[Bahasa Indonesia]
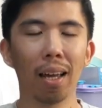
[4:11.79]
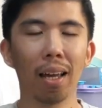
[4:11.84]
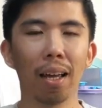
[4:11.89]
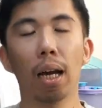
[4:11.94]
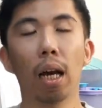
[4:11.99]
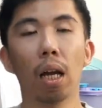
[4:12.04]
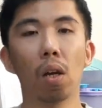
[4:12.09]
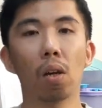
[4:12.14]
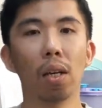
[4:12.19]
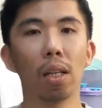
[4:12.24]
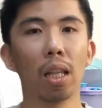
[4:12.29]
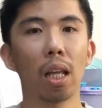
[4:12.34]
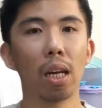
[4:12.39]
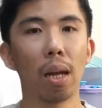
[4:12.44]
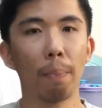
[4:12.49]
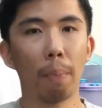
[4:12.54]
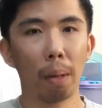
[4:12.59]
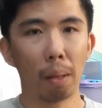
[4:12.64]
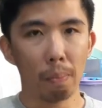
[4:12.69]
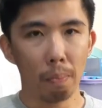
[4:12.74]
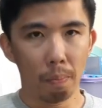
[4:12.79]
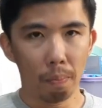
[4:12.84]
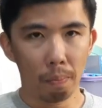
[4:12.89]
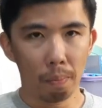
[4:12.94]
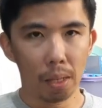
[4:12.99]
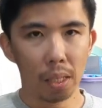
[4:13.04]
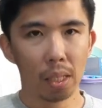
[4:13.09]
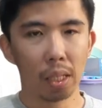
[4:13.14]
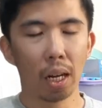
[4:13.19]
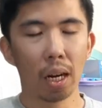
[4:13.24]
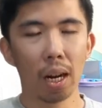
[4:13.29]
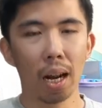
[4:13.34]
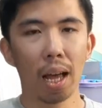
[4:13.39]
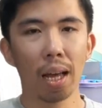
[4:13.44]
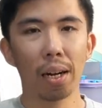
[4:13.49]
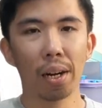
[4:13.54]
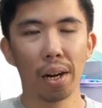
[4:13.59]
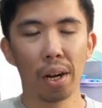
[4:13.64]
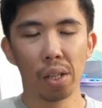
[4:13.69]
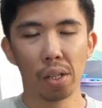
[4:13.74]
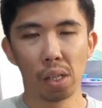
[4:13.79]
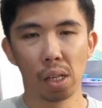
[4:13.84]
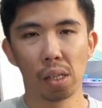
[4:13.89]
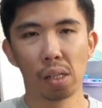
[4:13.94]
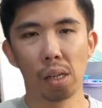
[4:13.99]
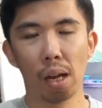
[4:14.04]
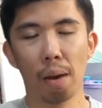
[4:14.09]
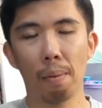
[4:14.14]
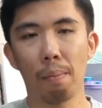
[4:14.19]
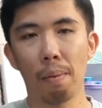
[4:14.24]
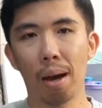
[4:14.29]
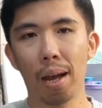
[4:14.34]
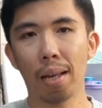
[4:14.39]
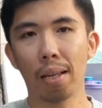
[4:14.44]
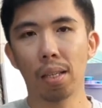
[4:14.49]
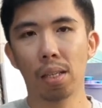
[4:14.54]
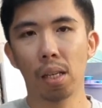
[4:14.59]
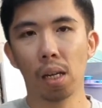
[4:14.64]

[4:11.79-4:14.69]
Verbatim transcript: Nah, kalau kita dapat mencerna dengan seksama,